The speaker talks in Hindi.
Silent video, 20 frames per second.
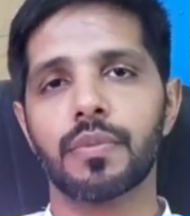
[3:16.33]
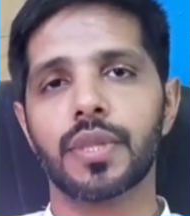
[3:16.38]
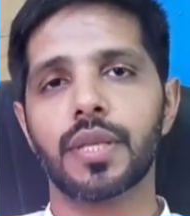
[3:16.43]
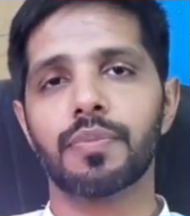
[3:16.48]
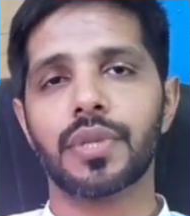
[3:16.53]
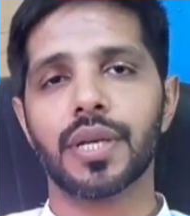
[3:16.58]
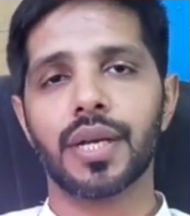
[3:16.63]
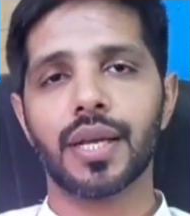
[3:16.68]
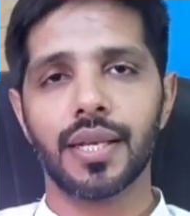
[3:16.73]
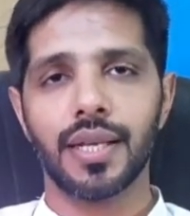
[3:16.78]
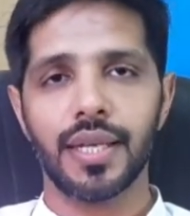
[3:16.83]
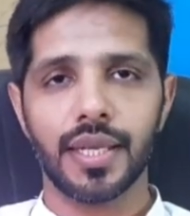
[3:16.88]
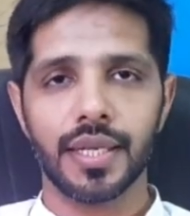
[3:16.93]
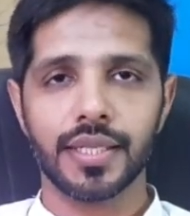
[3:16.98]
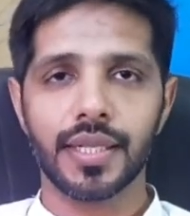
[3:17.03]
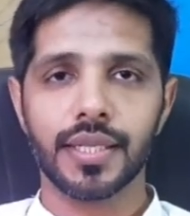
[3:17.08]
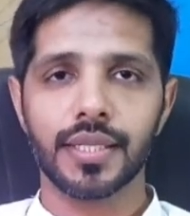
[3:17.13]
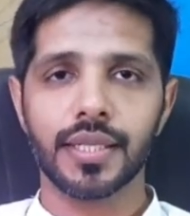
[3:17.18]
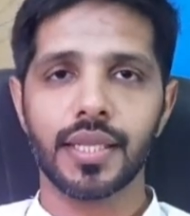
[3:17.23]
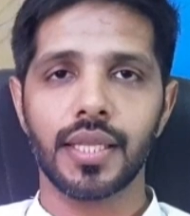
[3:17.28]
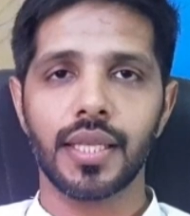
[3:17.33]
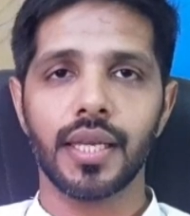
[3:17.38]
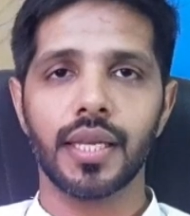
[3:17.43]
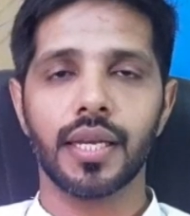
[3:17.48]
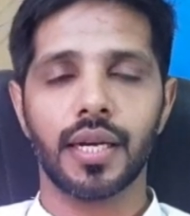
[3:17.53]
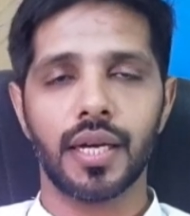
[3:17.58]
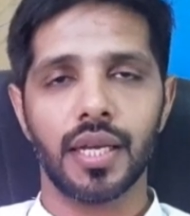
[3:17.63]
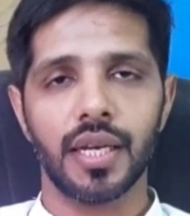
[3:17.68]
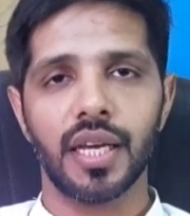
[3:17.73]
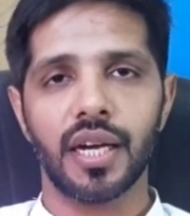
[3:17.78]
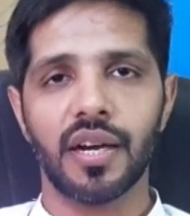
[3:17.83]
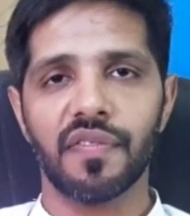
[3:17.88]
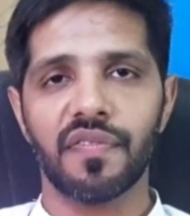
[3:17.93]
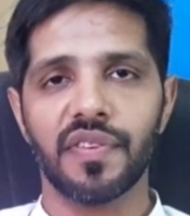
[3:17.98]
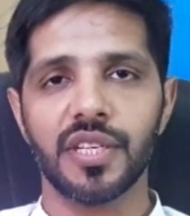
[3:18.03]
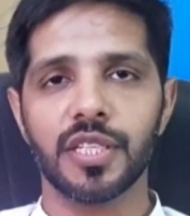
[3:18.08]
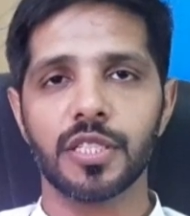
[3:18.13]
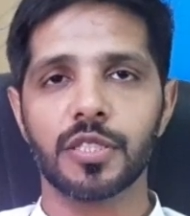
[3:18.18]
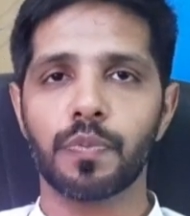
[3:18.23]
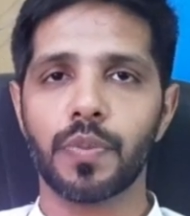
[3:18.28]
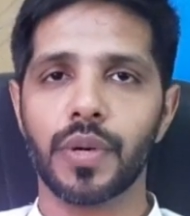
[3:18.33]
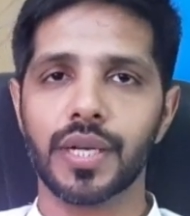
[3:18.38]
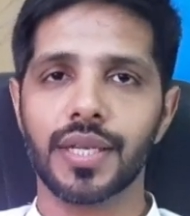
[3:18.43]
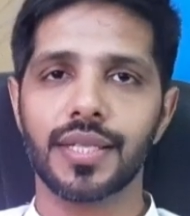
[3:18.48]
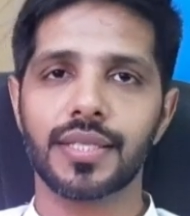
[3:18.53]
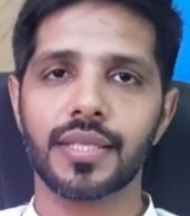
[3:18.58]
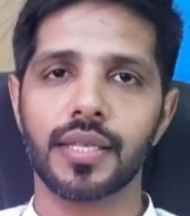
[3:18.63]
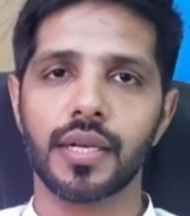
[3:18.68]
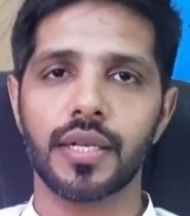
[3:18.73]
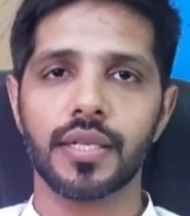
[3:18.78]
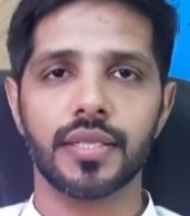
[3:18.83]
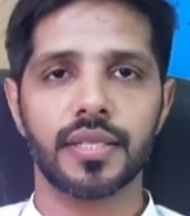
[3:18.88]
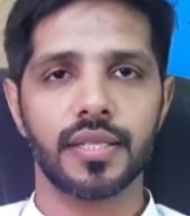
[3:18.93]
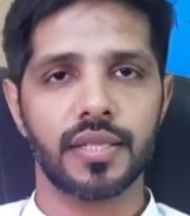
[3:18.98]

तब तक के लिए इजाज़त दें अल्लाह हाफिज़ पाकिस्तान